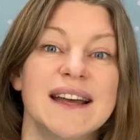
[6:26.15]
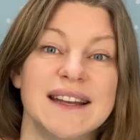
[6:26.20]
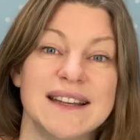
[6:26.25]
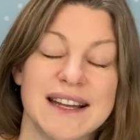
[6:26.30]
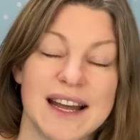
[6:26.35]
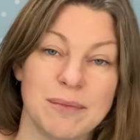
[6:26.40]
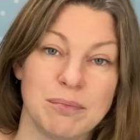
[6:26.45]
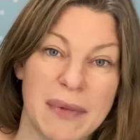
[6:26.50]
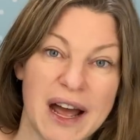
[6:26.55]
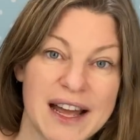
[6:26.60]

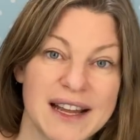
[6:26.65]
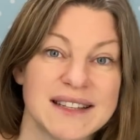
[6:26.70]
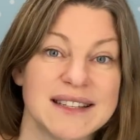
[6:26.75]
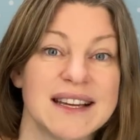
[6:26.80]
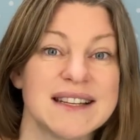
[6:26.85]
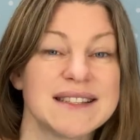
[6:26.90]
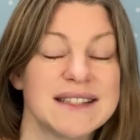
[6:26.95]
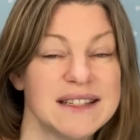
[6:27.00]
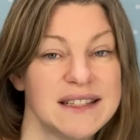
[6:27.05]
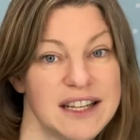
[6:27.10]
dann macht
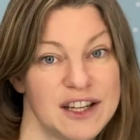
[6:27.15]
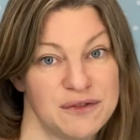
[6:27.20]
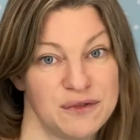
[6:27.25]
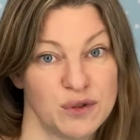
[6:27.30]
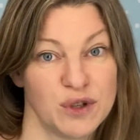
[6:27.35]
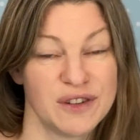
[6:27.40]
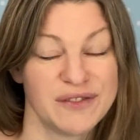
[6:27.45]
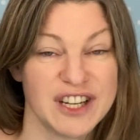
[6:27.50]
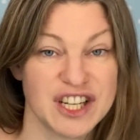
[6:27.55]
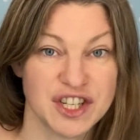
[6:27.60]
das in der
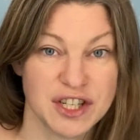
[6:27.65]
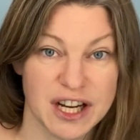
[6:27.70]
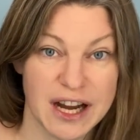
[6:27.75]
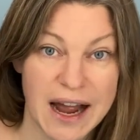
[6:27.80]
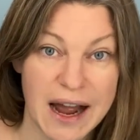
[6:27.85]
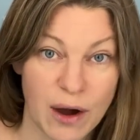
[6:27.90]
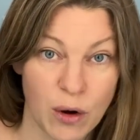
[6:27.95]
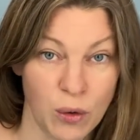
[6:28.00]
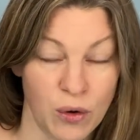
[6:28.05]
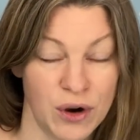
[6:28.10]
Vorwäsche
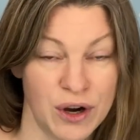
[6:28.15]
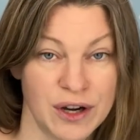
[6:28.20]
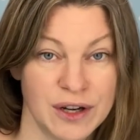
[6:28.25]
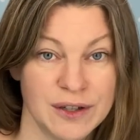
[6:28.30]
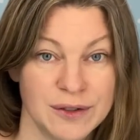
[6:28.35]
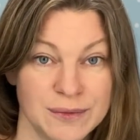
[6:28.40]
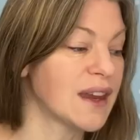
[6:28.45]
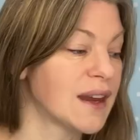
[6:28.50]
auch.